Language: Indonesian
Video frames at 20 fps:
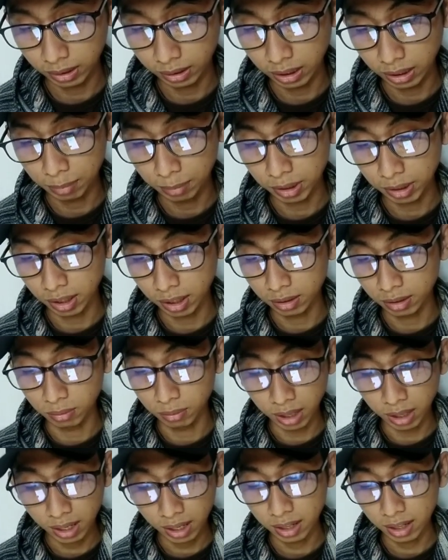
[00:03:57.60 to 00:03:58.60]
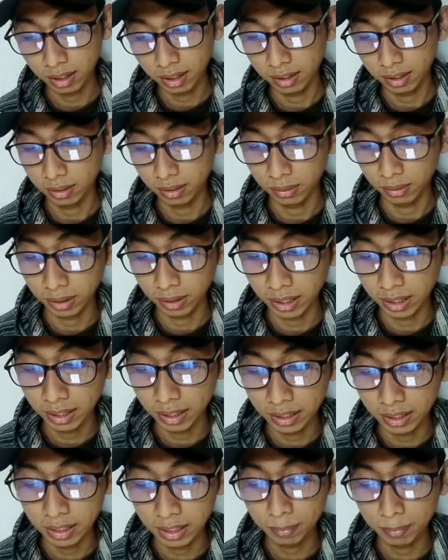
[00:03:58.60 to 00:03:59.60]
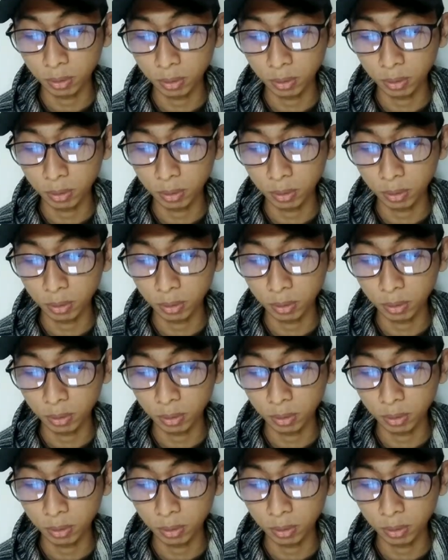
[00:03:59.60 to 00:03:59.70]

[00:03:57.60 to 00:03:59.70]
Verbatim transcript: Oke, misalkan sudah. Oke, ini